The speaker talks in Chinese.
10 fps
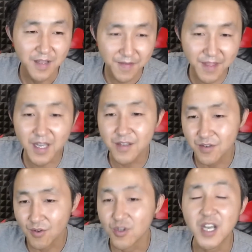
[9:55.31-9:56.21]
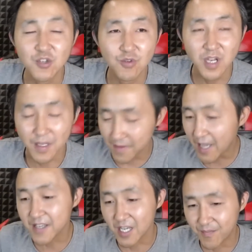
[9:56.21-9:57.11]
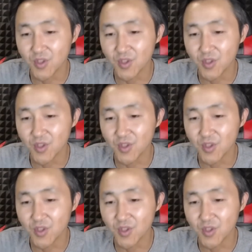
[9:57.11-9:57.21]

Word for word: 那有人还说了，那也